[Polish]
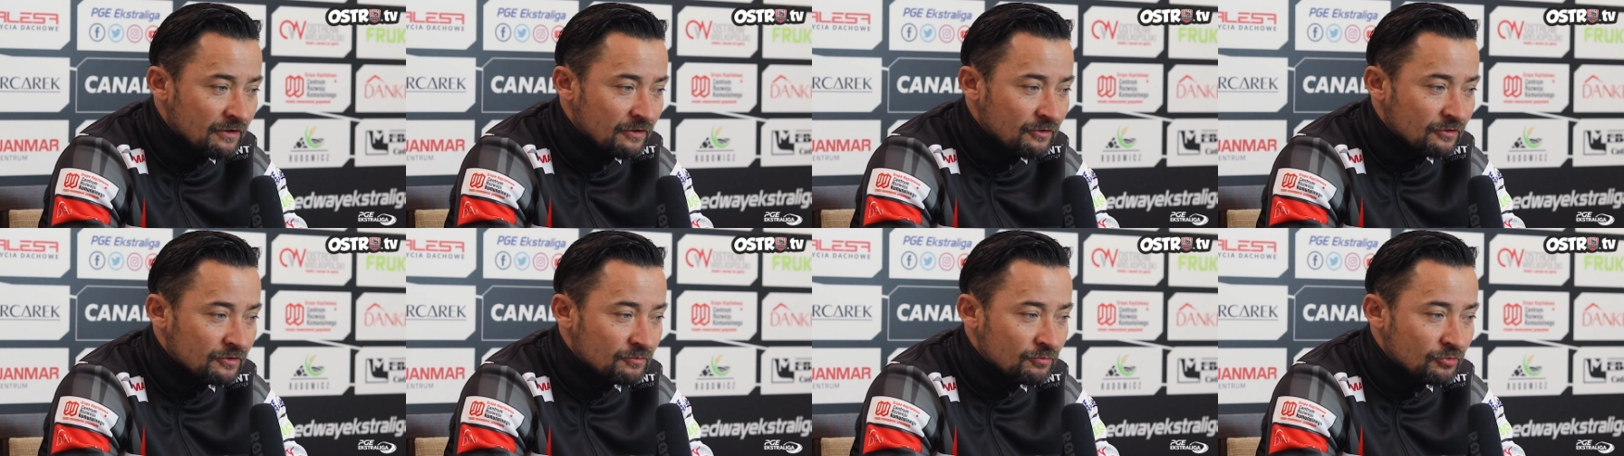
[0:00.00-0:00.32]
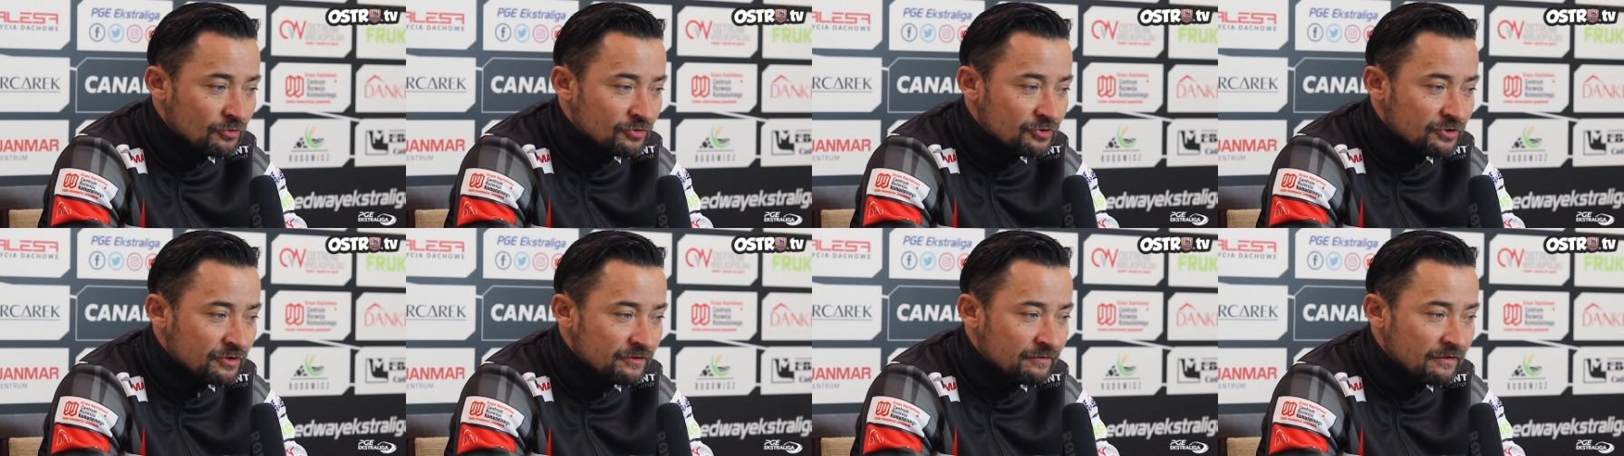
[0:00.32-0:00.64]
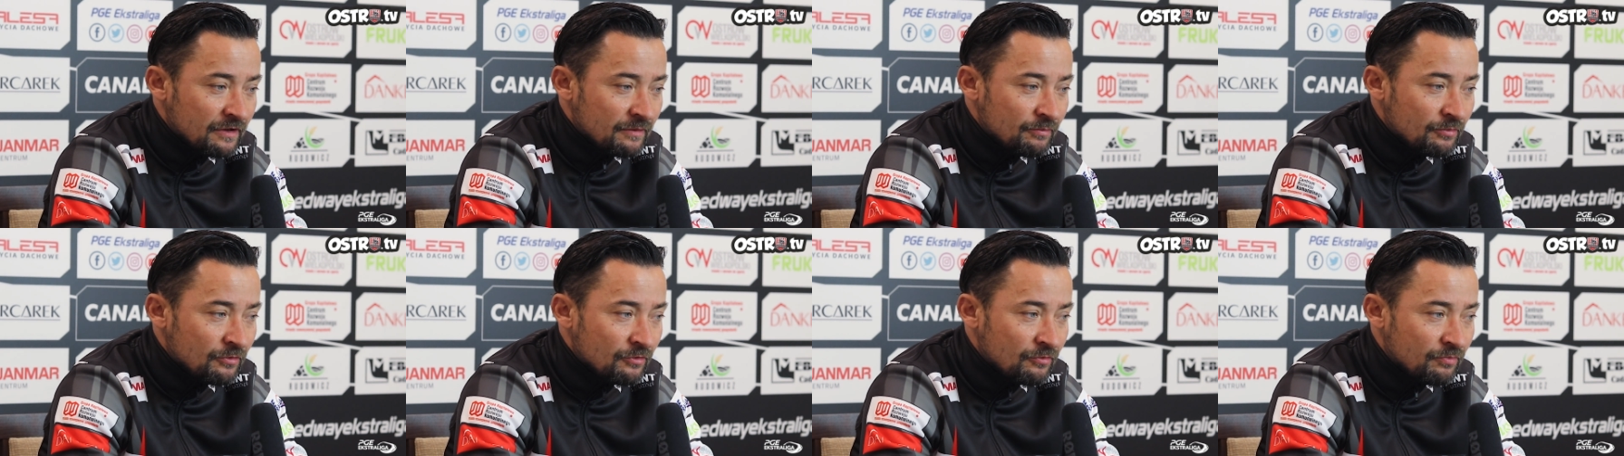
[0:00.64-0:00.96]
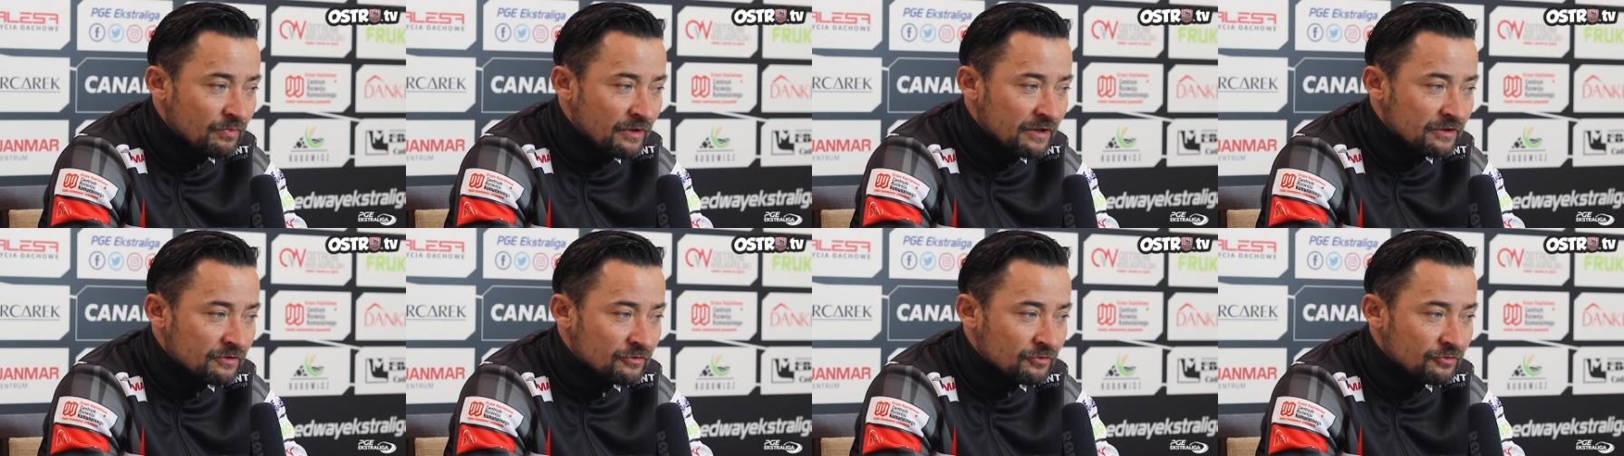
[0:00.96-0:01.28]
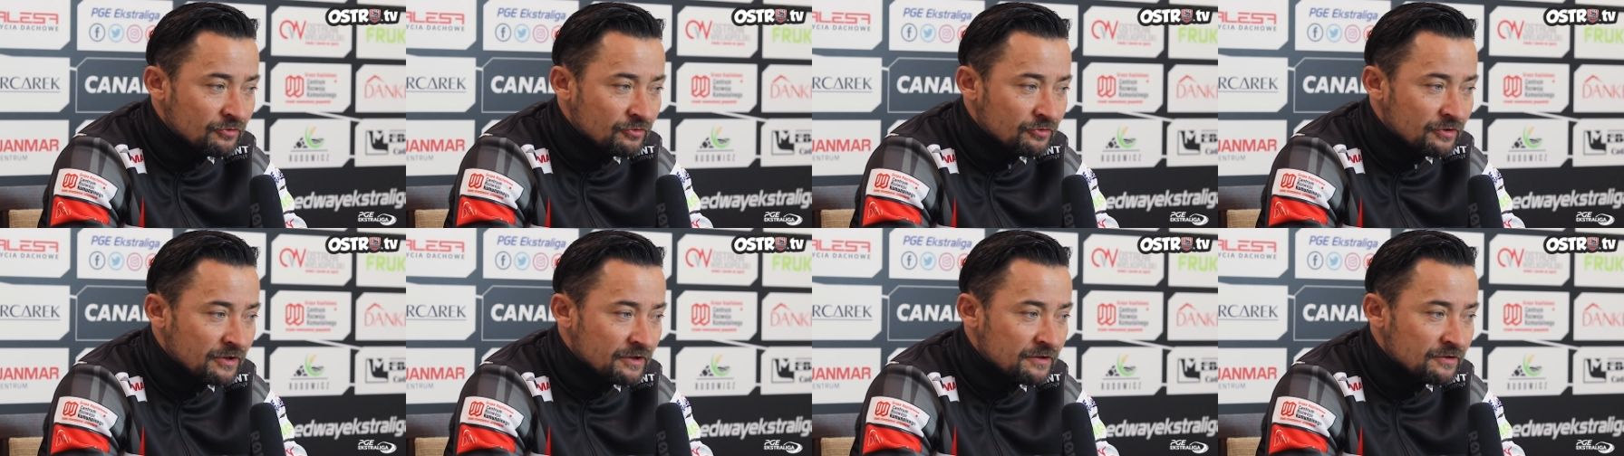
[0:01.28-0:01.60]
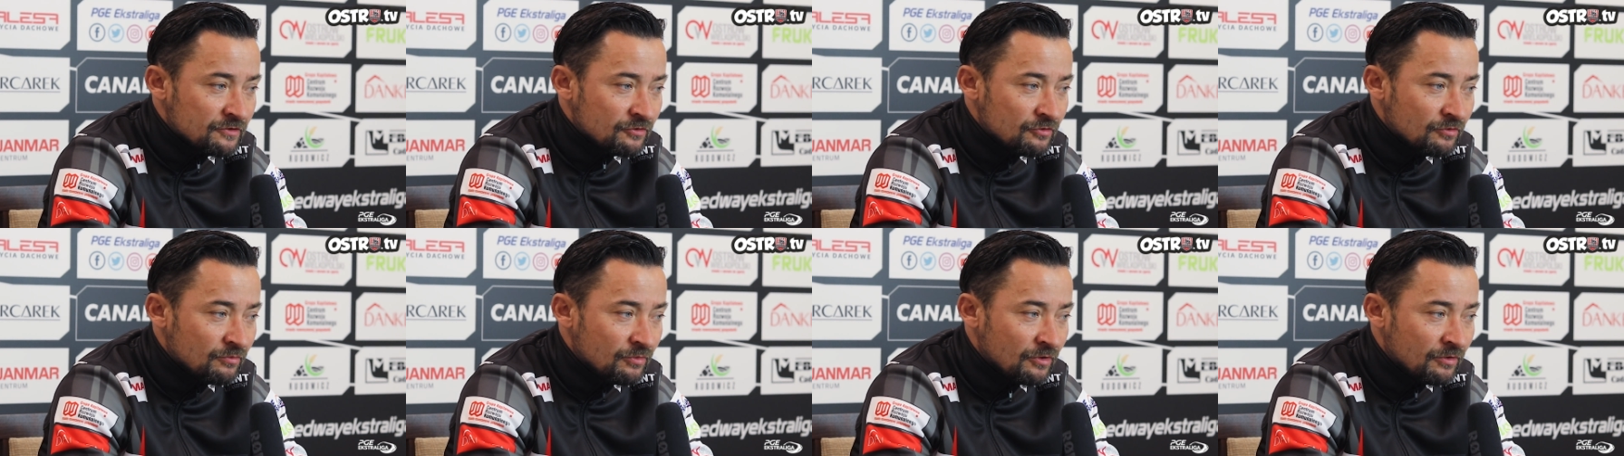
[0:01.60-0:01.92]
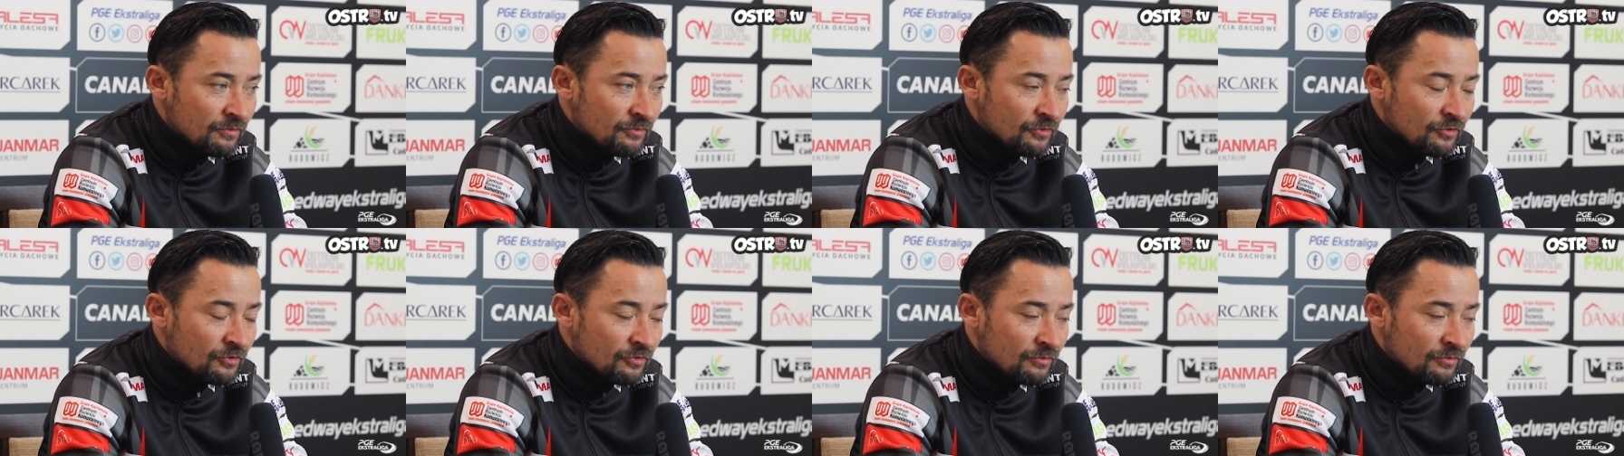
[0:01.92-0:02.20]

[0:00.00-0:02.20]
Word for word: odpoczywa po upadku tutaj z Kubą.